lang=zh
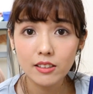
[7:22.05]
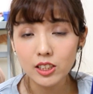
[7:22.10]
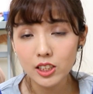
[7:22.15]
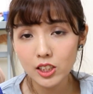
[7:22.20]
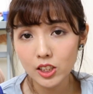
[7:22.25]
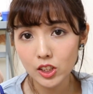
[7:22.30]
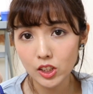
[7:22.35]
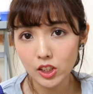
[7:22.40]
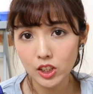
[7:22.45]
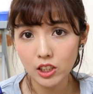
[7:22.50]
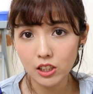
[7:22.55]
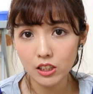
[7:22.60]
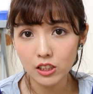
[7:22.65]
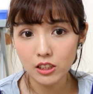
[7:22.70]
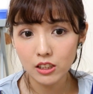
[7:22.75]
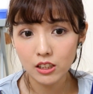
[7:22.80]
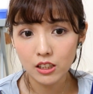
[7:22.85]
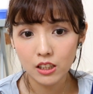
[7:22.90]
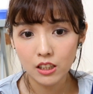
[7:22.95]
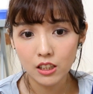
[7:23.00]
气质的。
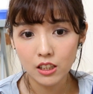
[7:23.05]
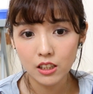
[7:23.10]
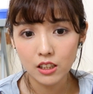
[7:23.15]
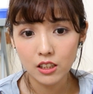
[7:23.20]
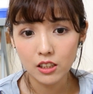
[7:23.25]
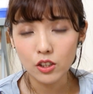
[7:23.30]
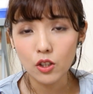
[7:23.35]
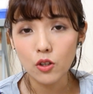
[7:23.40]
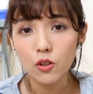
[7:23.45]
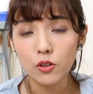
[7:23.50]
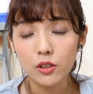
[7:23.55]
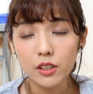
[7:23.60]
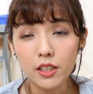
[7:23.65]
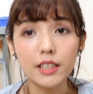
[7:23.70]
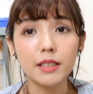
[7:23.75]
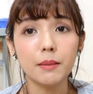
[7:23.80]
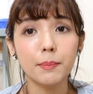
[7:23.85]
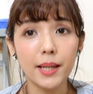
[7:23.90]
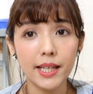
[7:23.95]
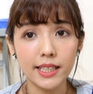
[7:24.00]
都可
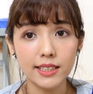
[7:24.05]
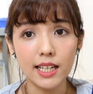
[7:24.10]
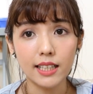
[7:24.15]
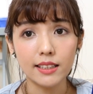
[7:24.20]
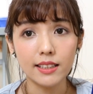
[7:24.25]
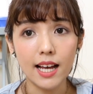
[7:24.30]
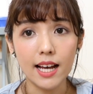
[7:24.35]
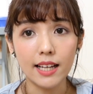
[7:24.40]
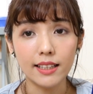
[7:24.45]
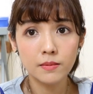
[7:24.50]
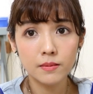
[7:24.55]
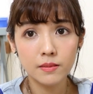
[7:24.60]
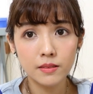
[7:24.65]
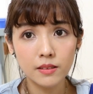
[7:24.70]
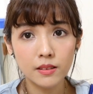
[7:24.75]
以配上它。那